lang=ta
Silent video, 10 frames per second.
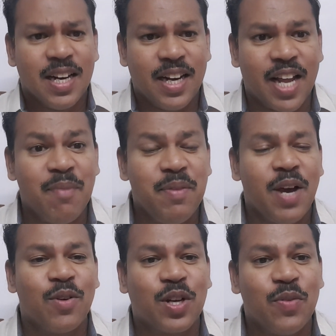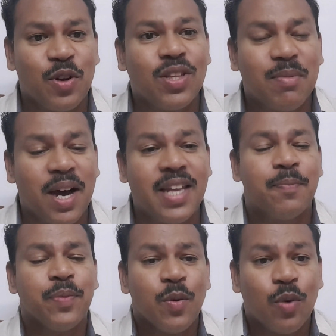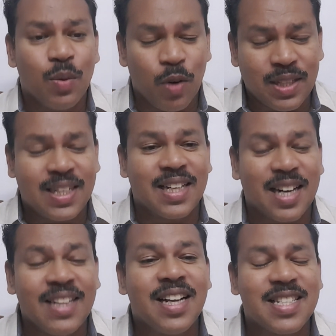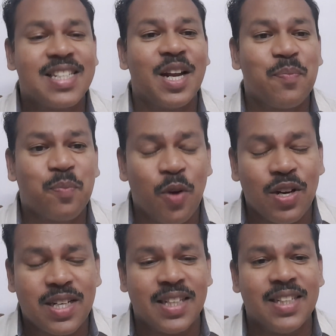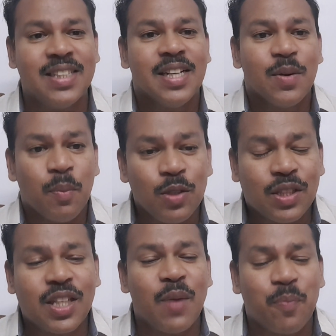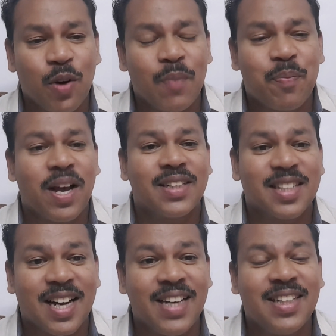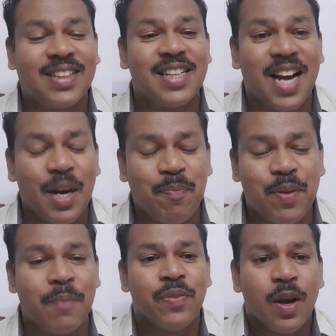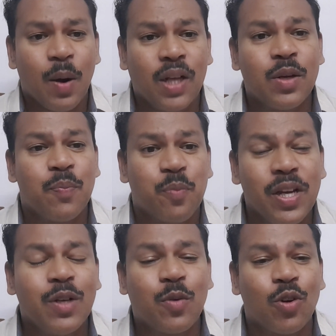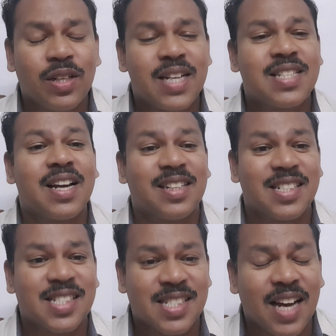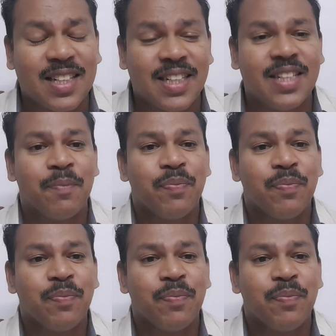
நெகேமியாவுக்கு விரோதமாய் ஒரு மொட்டை கடிதாசிகளை போட்டு முத்திரை போடப்படாத கடிதத்தை அனுப்பி அவனை பொய் குற்றச்சாட்டு சாட்டி